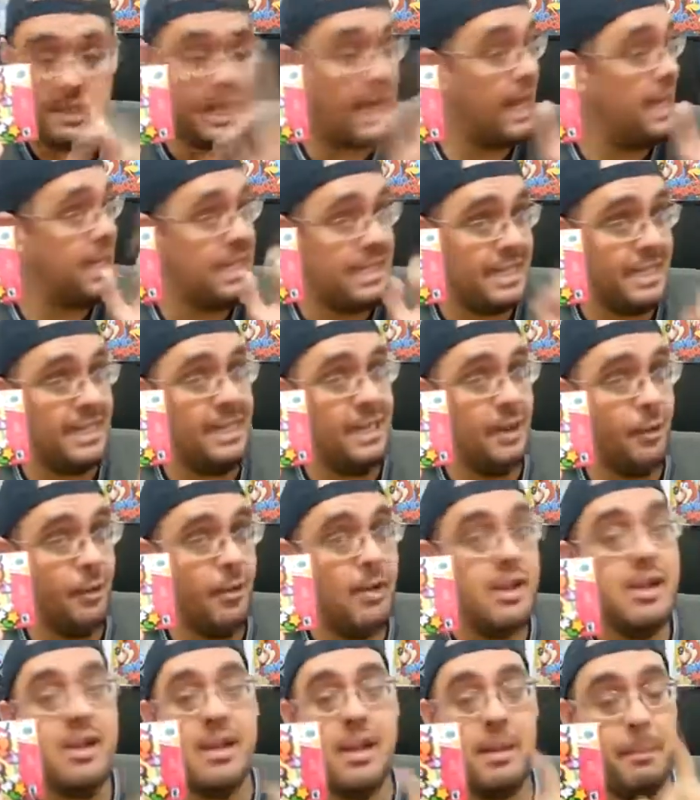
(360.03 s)
Ainda não,
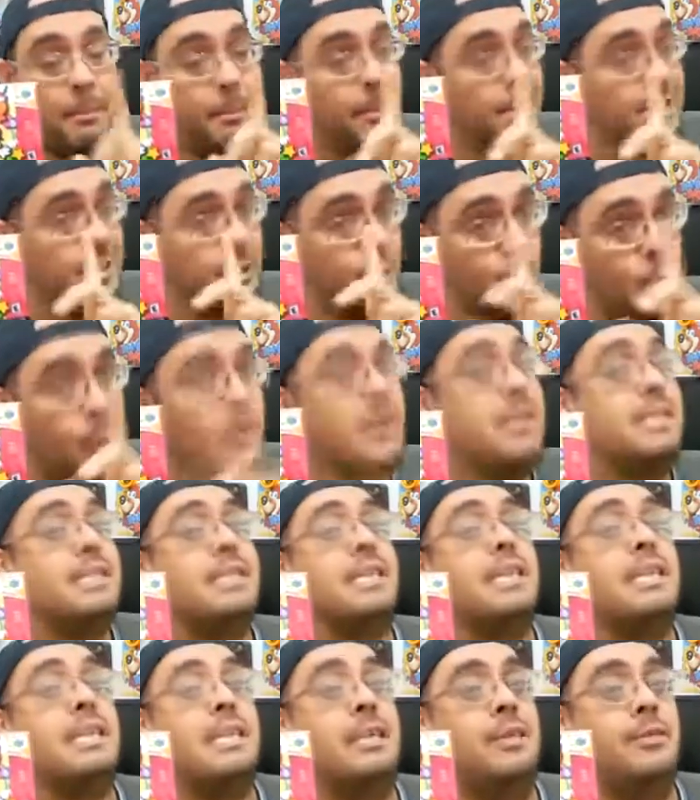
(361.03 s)
mas tô quase
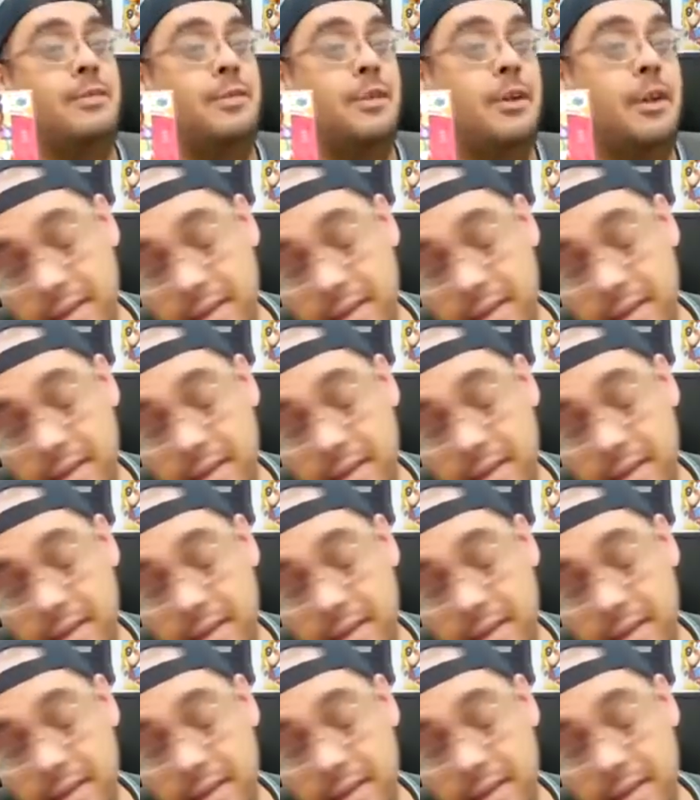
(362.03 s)
zerando.